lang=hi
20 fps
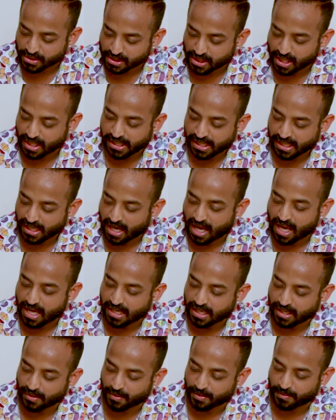इसका
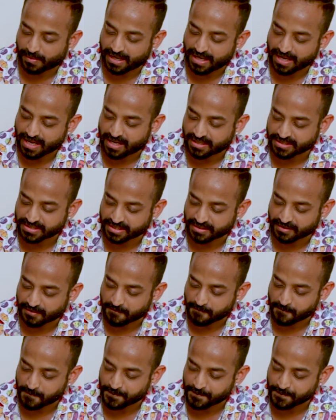निकाल ले भाई यहाँ से